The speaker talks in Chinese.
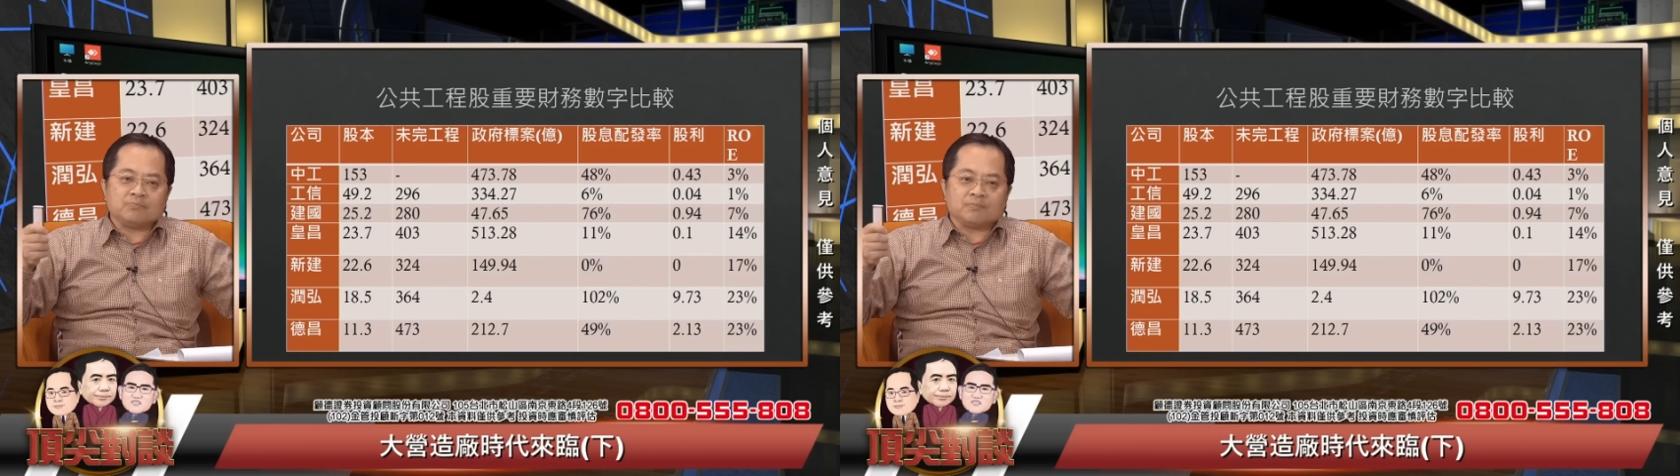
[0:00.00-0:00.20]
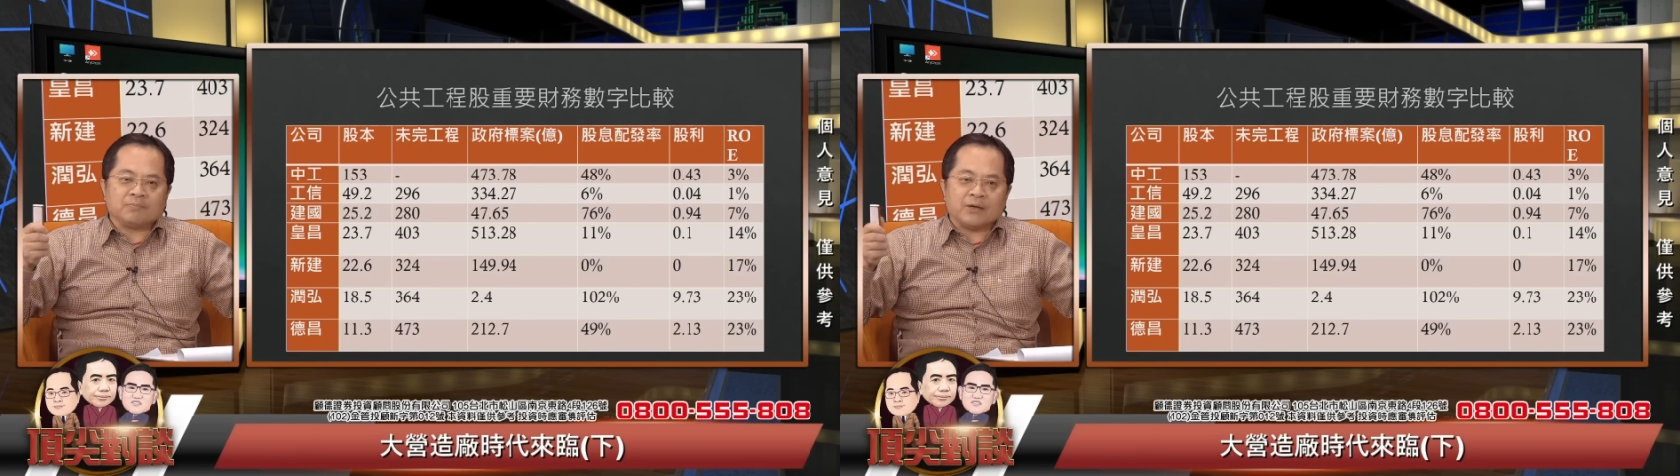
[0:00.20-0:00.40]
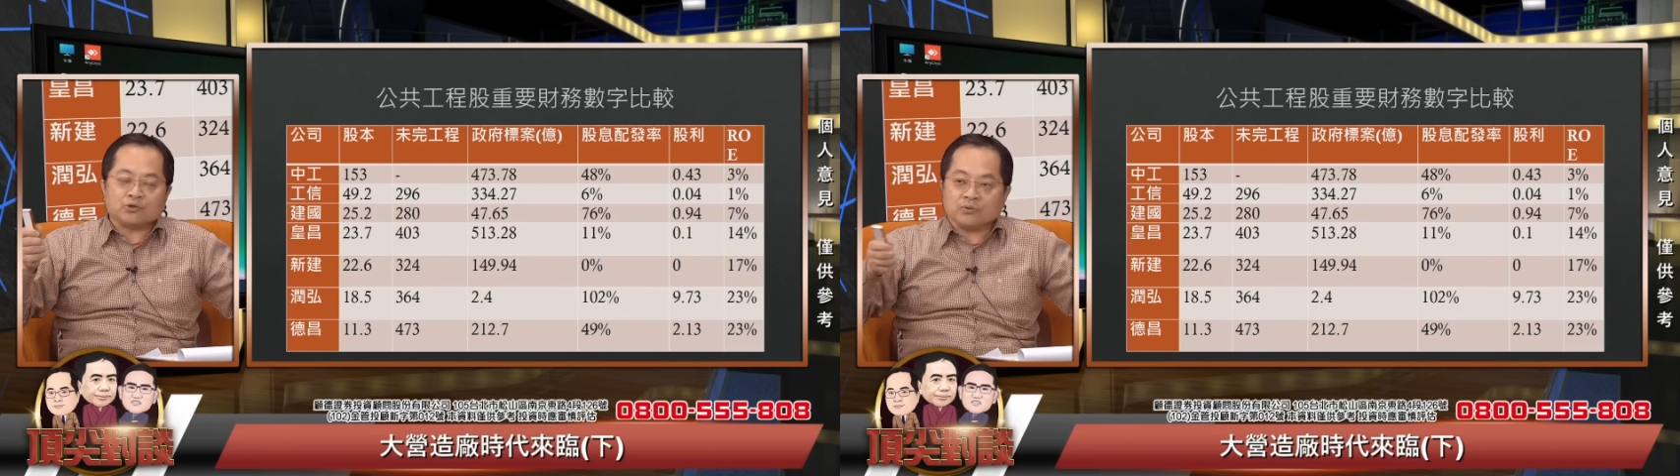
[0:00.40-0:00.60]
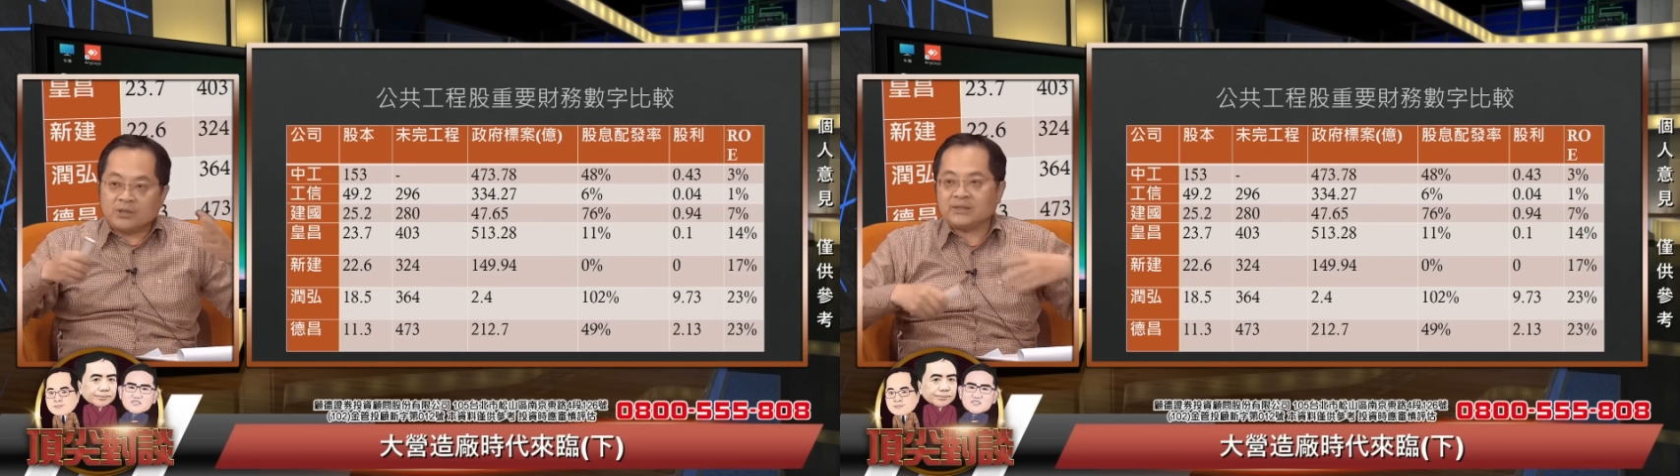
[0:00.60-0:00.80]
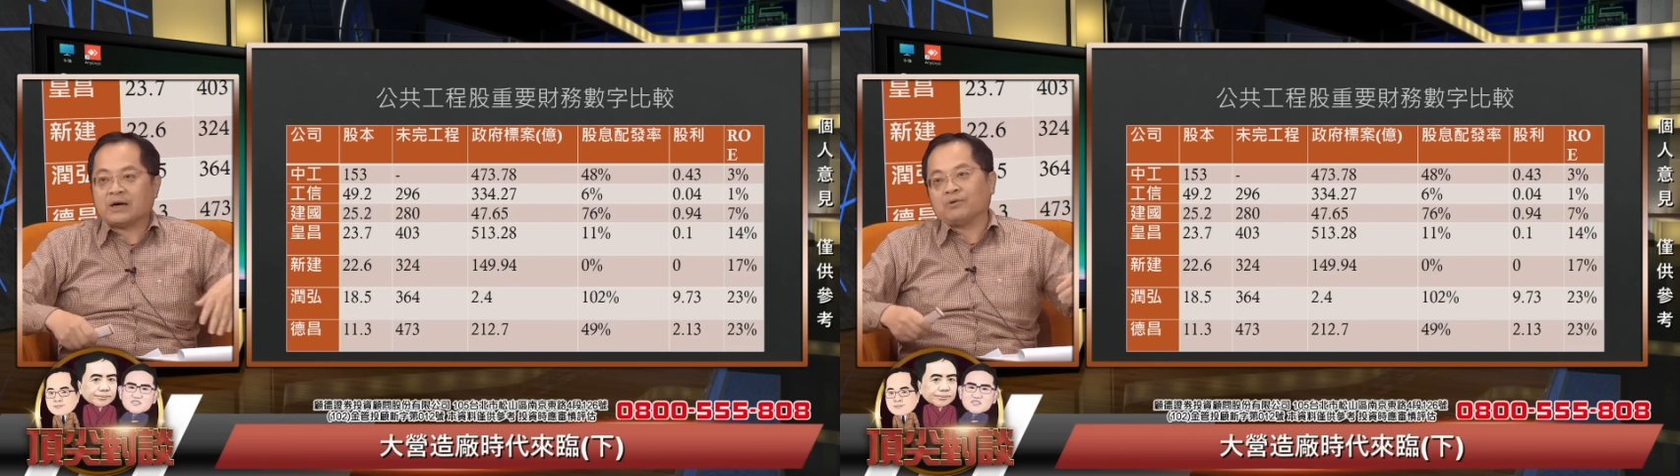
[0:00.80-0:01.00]
买中低
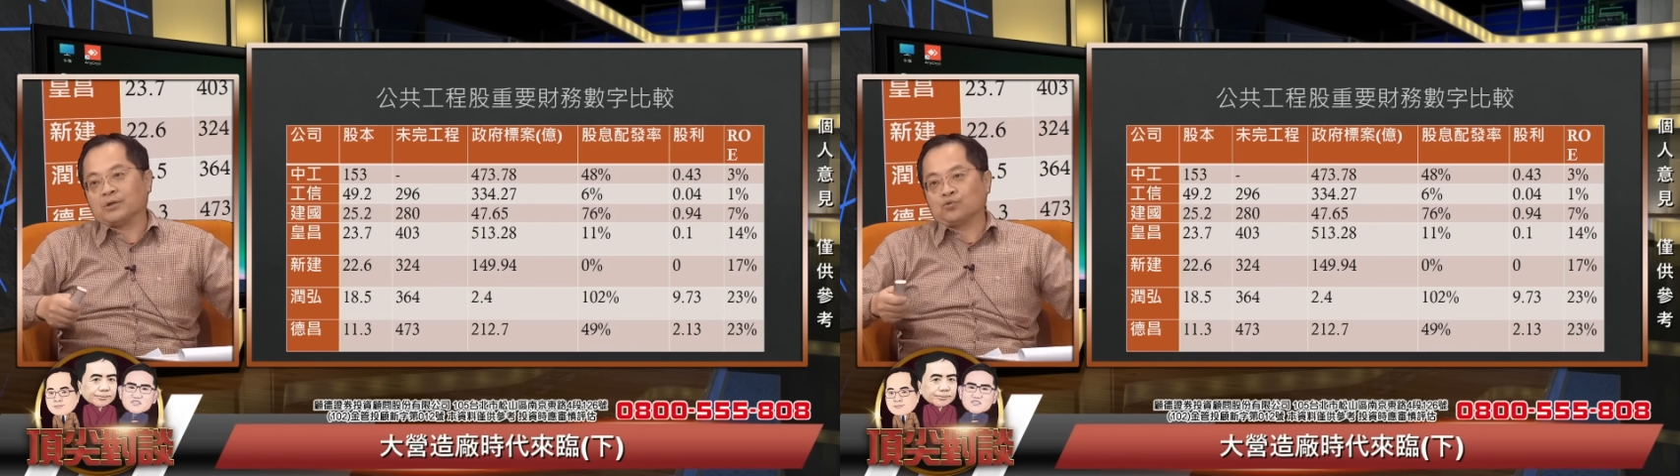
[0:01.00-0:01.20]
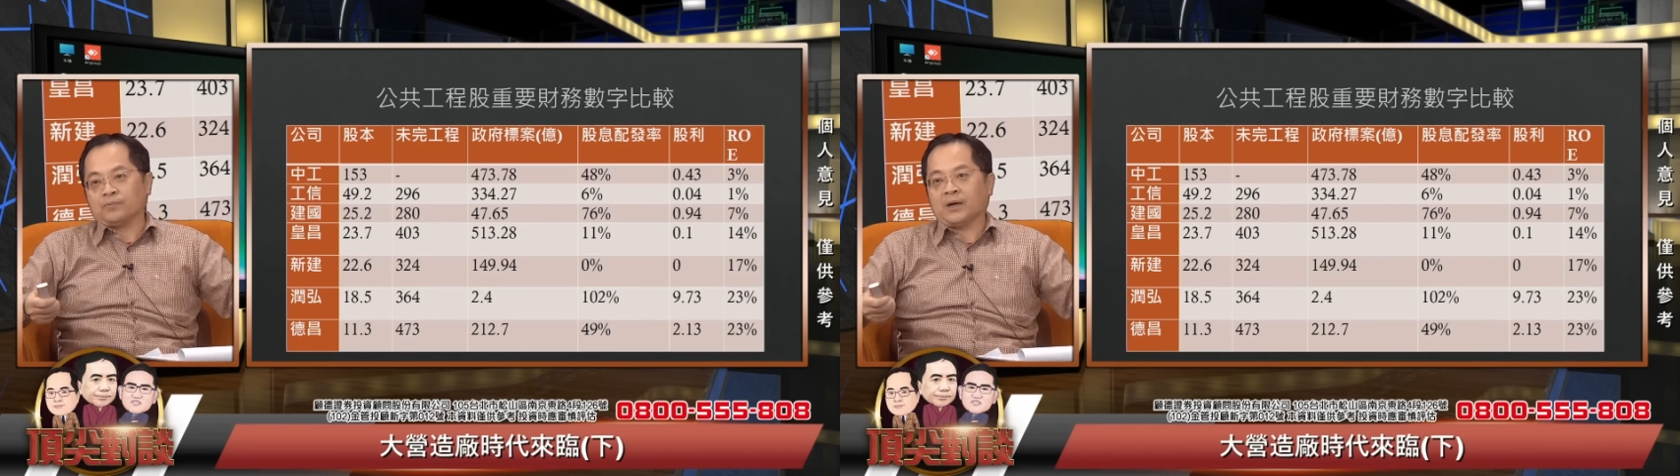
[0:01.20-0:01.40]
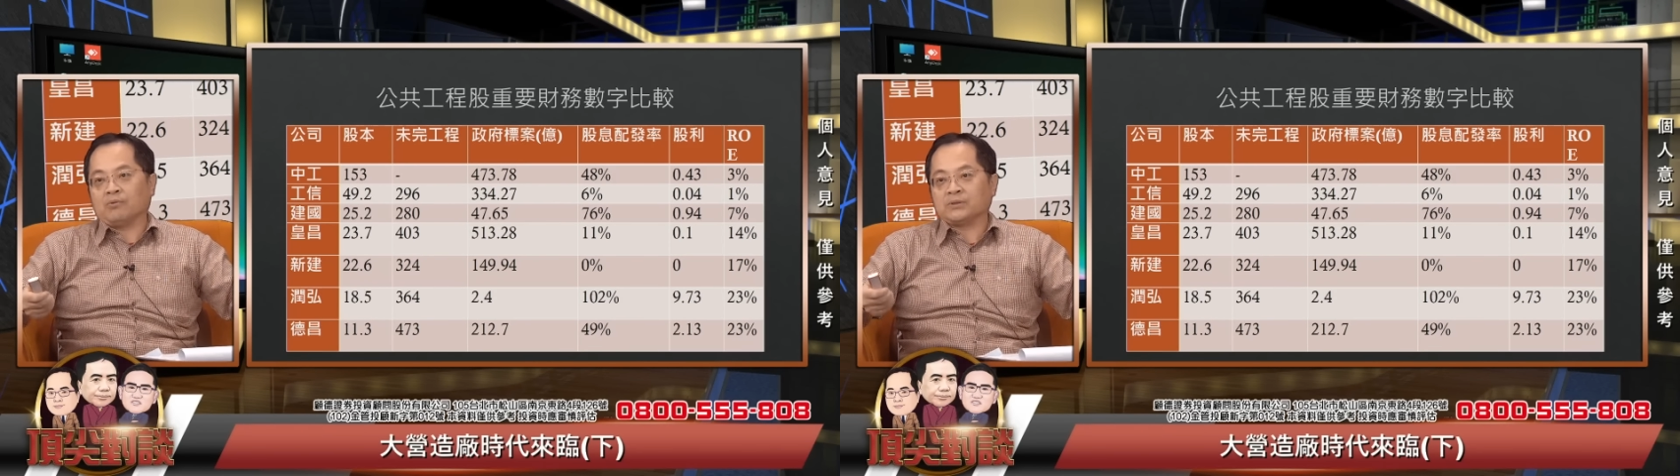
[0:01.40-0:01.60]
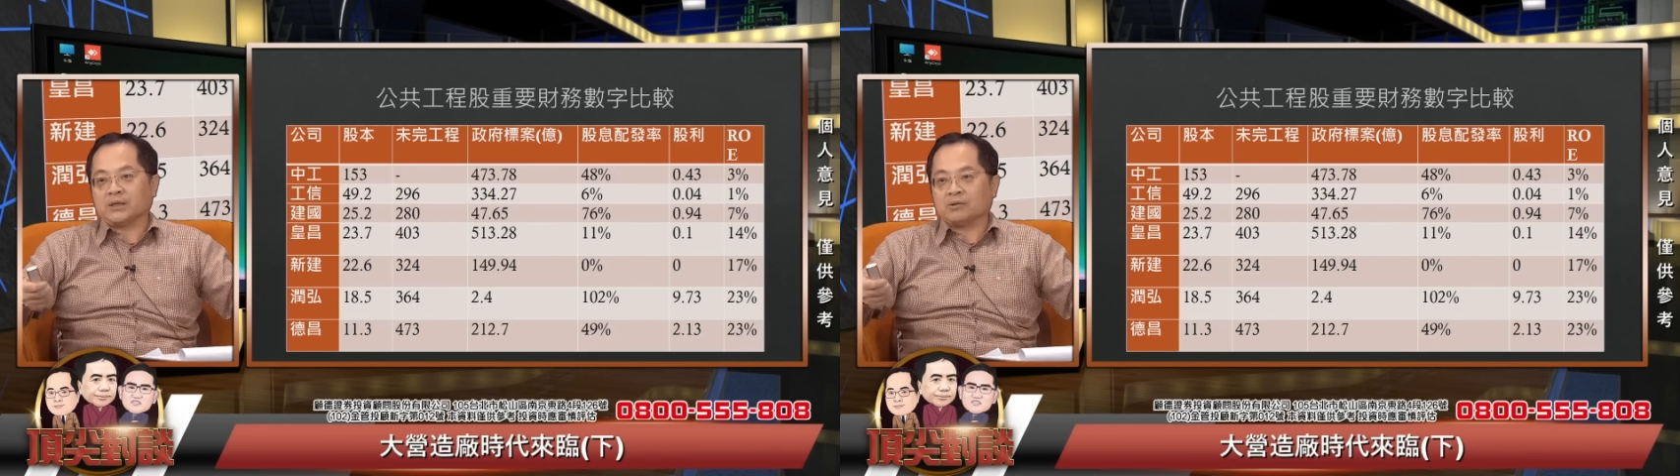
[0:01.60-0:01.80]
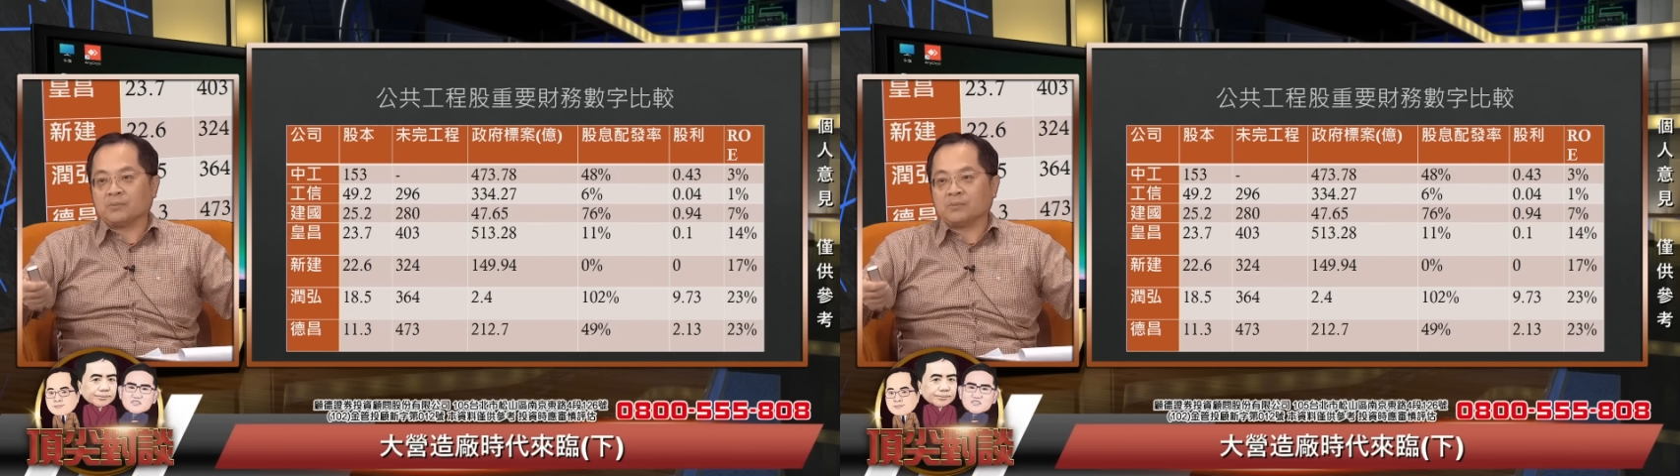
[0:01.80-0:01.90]
价位的股票，我想呢，我们跟大家